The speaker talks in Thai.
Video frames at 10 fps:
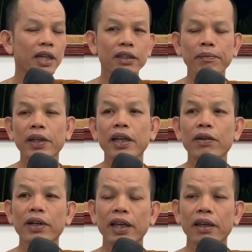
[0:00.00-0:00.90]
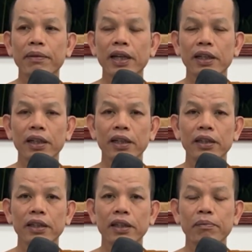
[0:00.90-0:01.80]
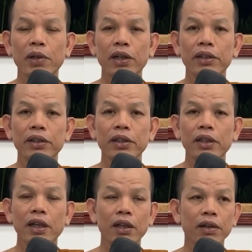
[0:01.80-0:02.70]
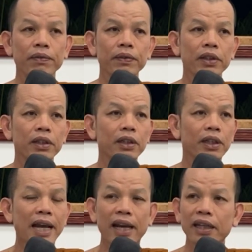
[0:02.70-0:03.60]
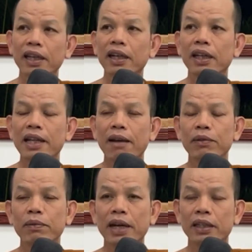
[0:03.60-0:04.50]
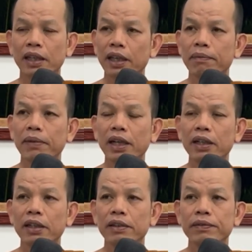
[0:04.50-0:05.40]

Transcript: จักสิเป็นแนวใดบ้านเห็นบ่แล้วงานนี่ยังก็ตามครูบาสิเฮ็ดเบิด